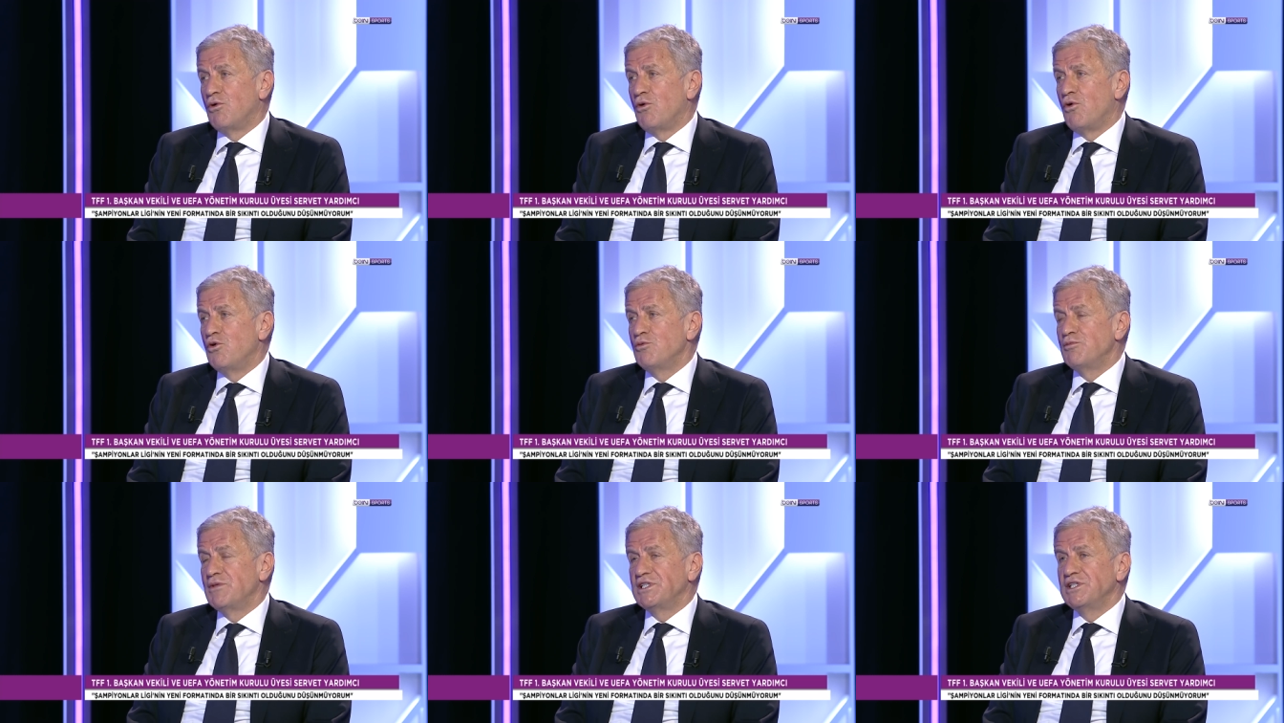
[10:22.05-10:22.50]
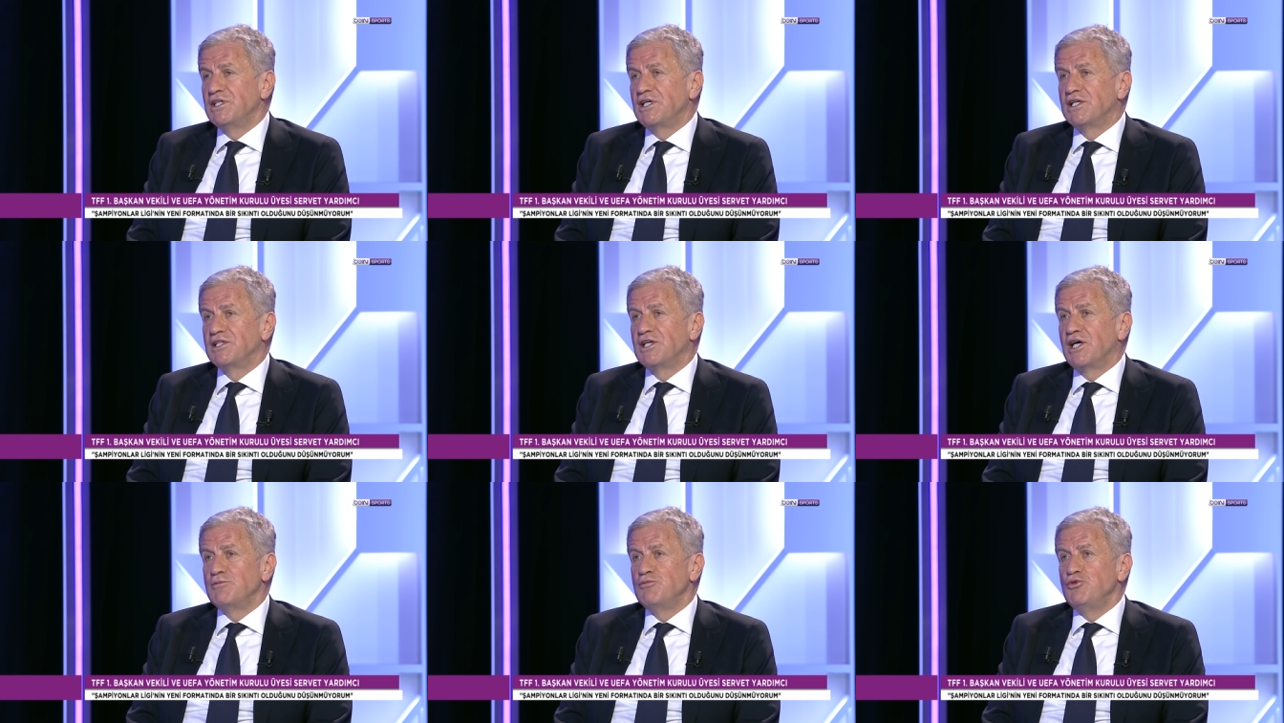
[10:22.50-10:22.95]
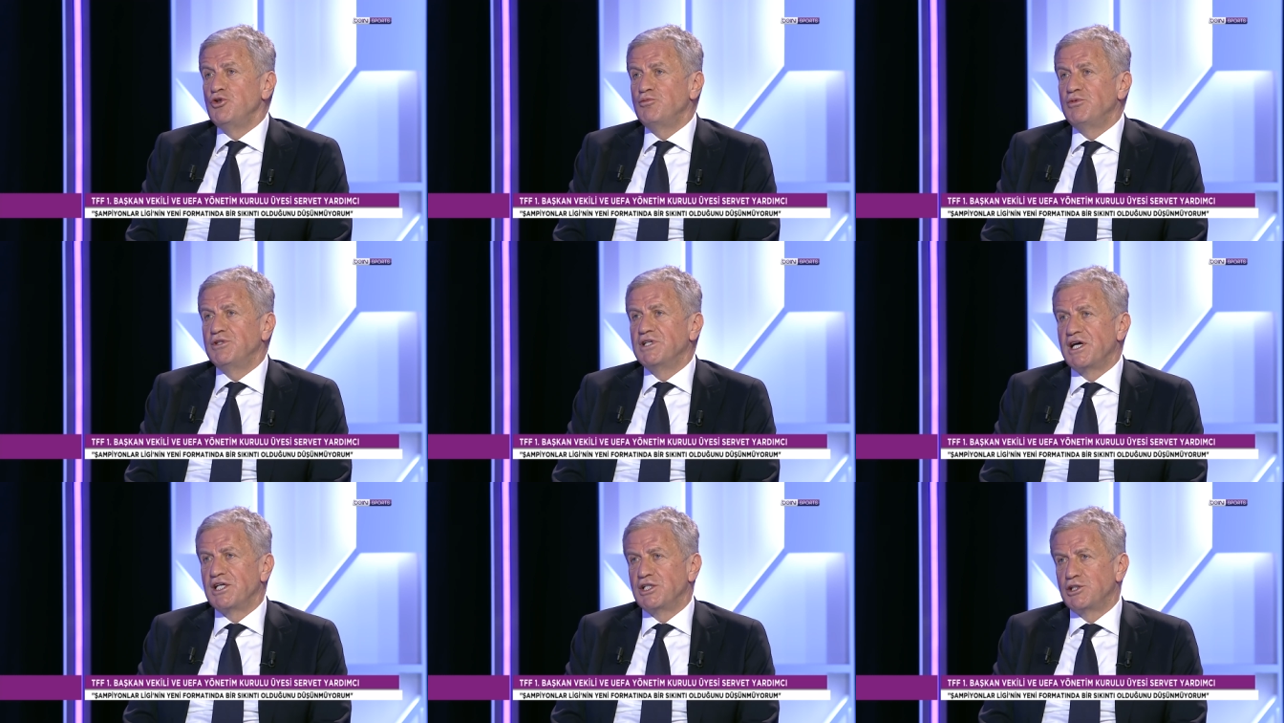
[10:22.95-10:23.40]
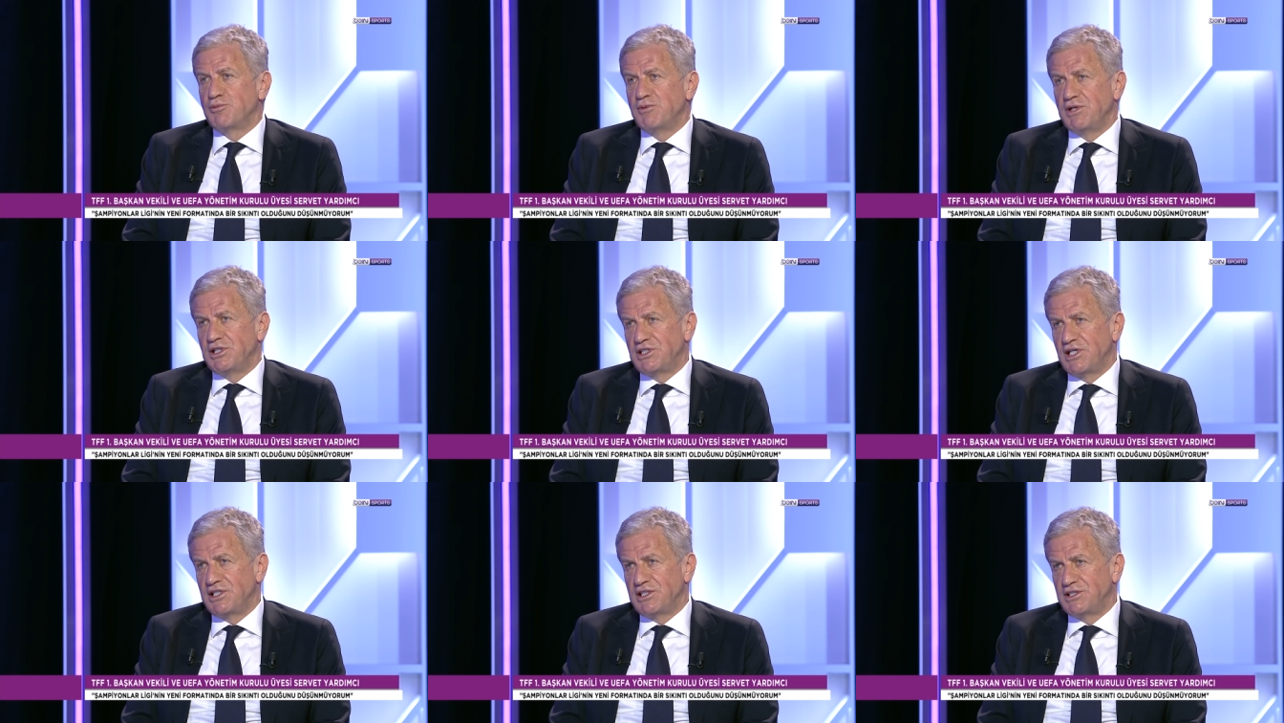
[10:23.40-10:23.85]
olmadığı kadar büyük bir dayanışma
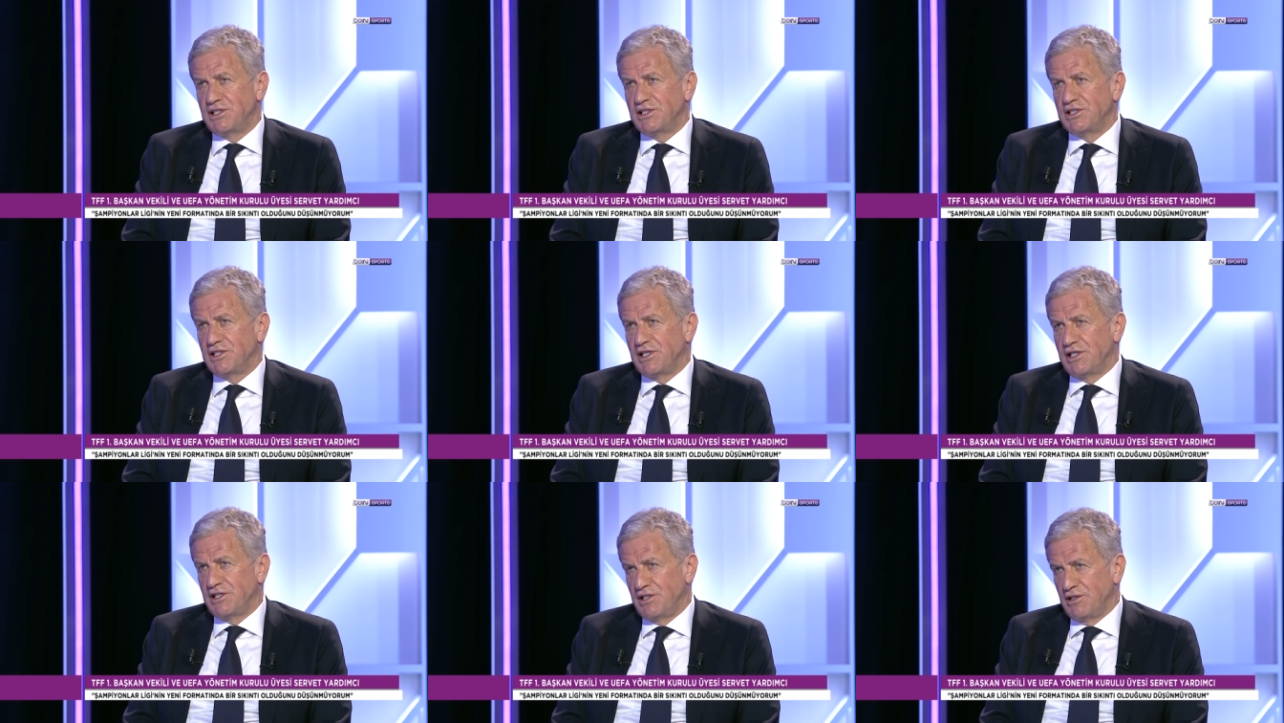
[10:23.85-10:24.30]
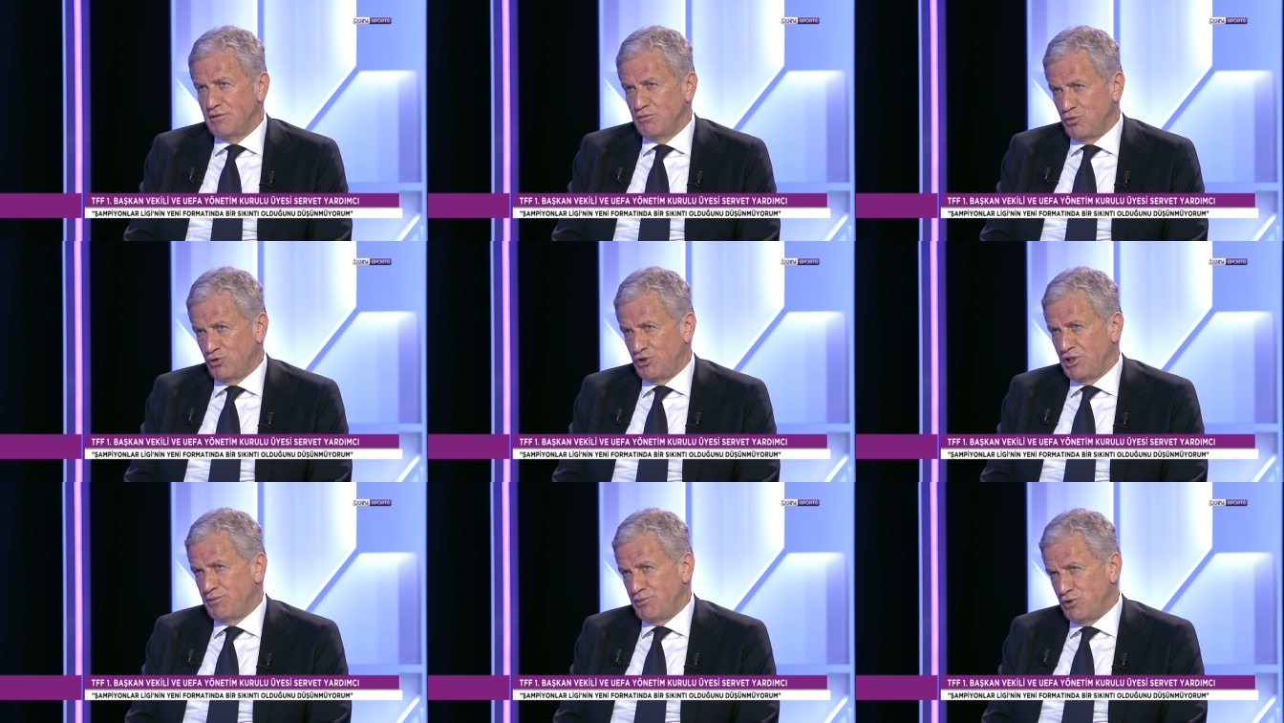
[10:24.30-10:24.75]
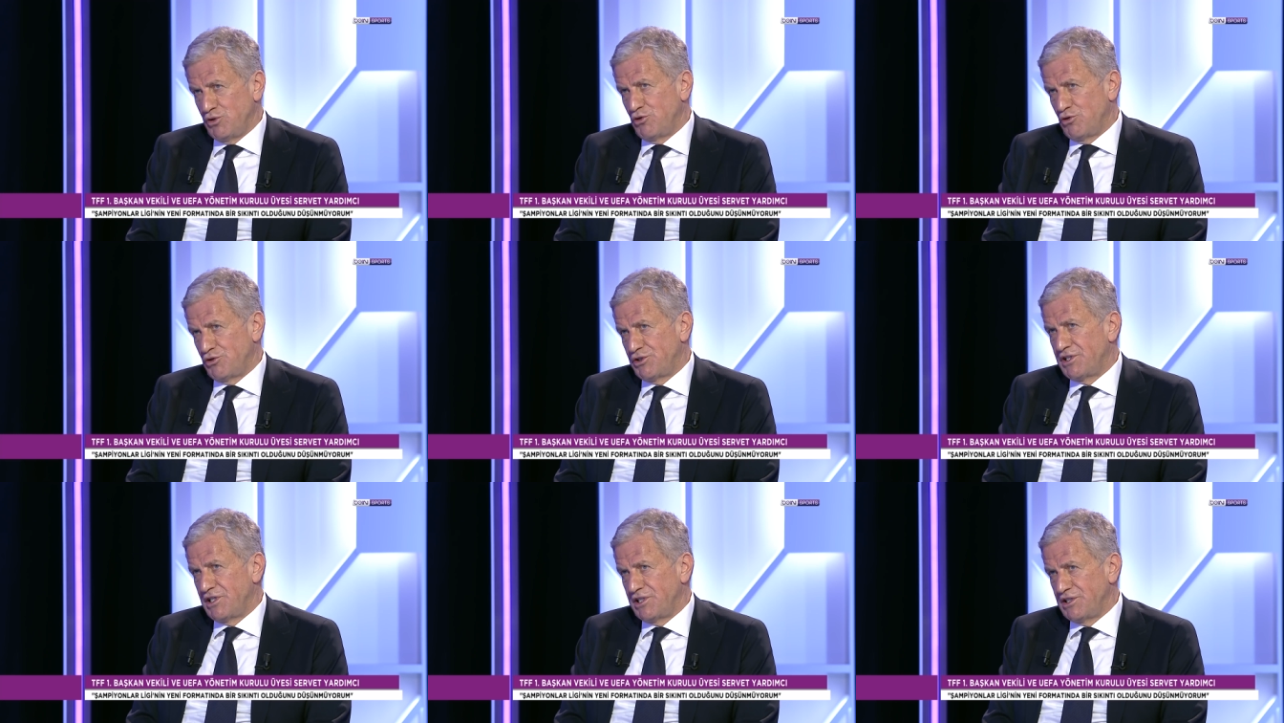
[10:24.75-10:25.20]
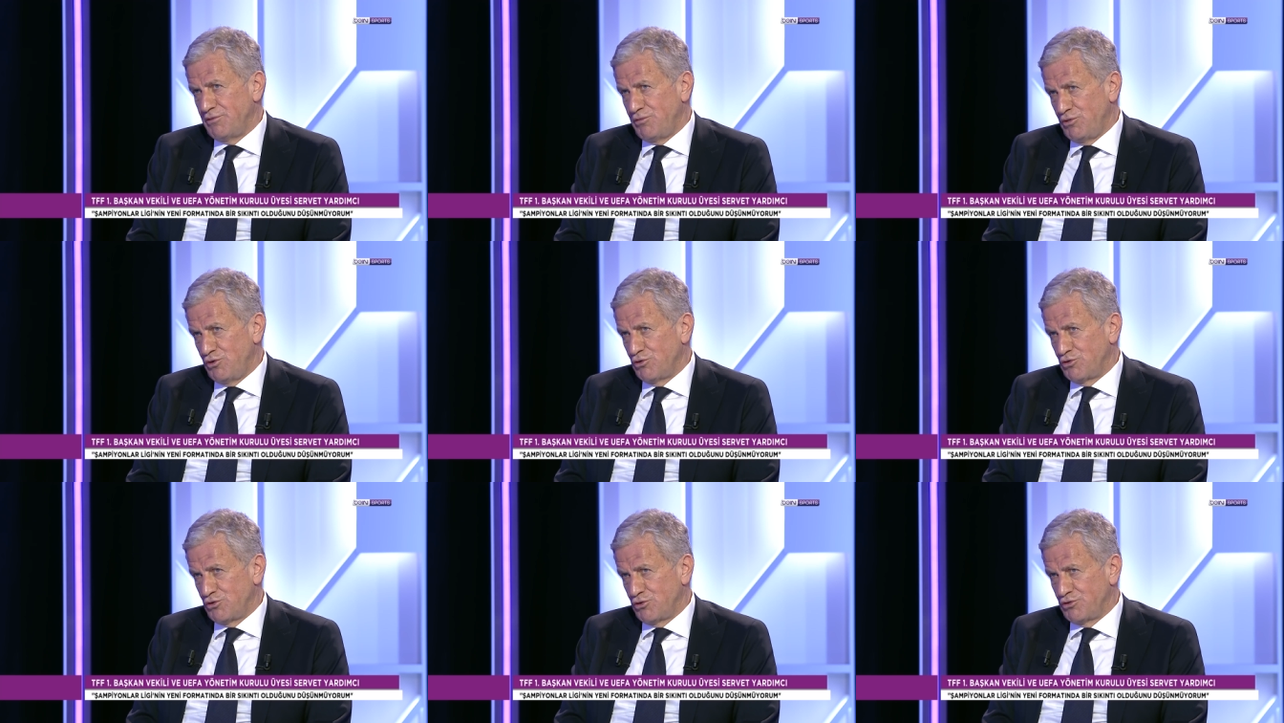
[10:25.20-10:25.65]
içerisinde bu tepkiyi gösterdi
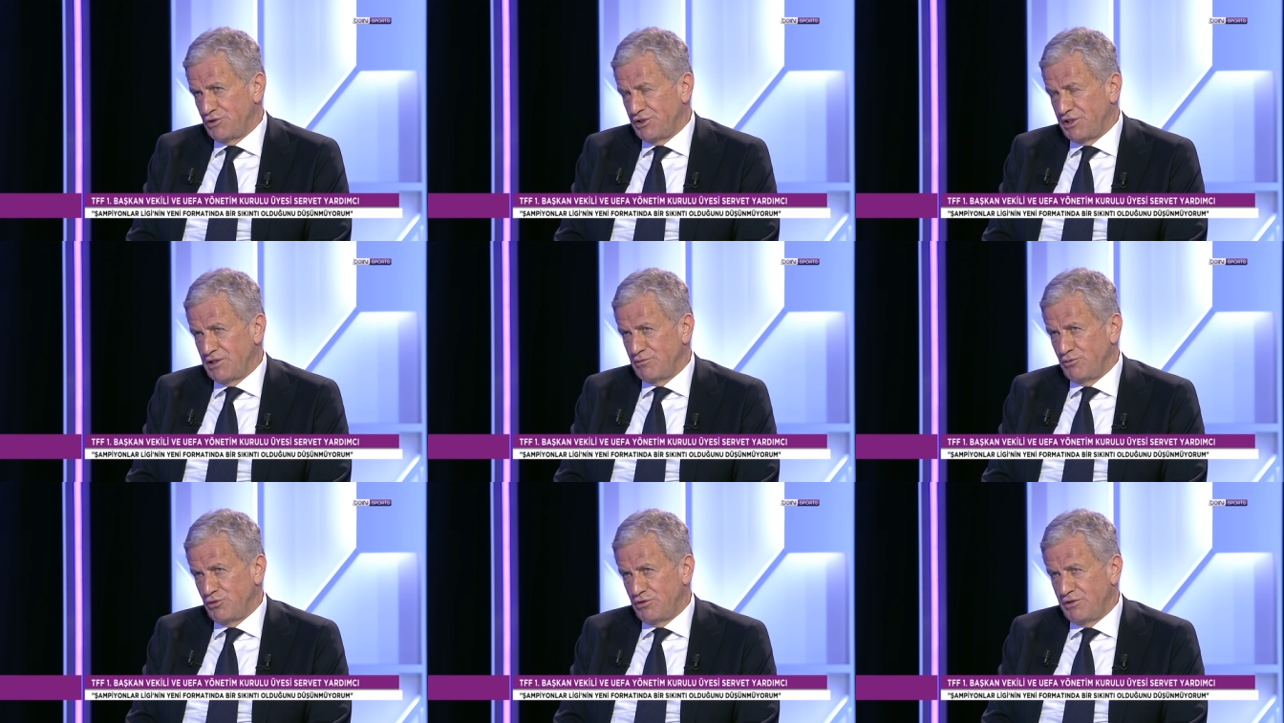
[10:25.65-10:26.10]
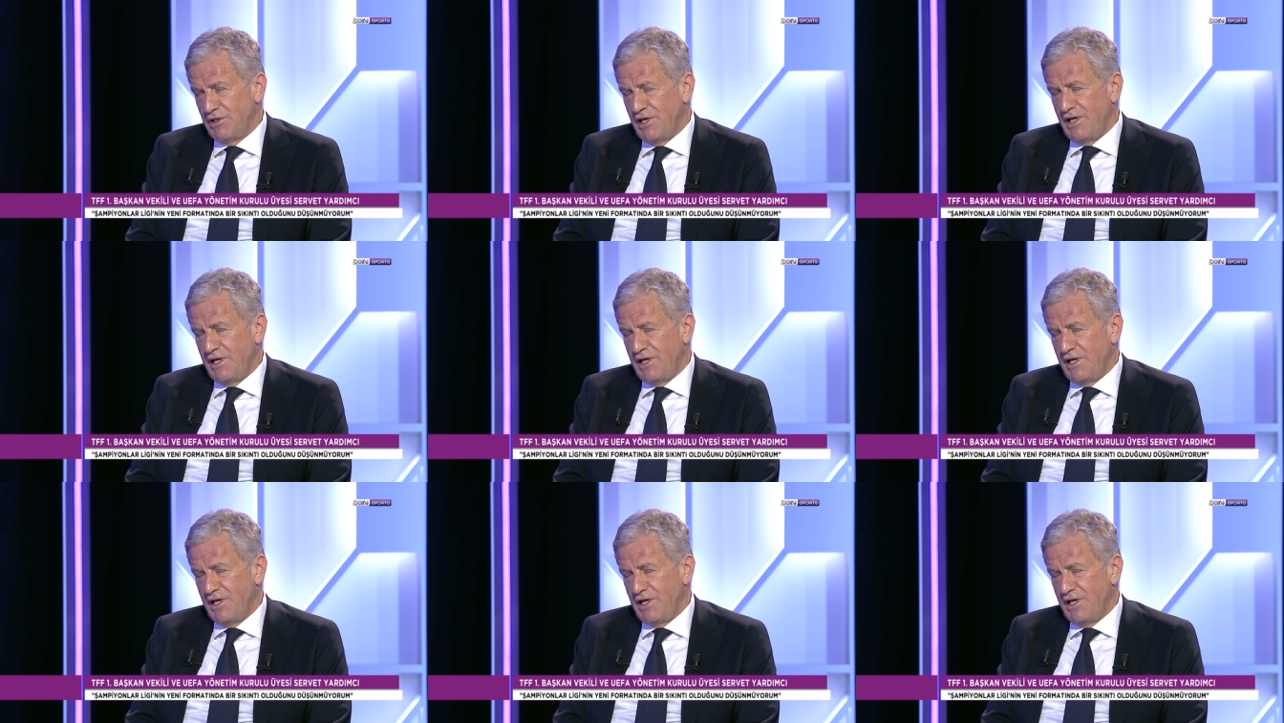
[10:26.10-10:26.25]
biliyorsunuz. Yani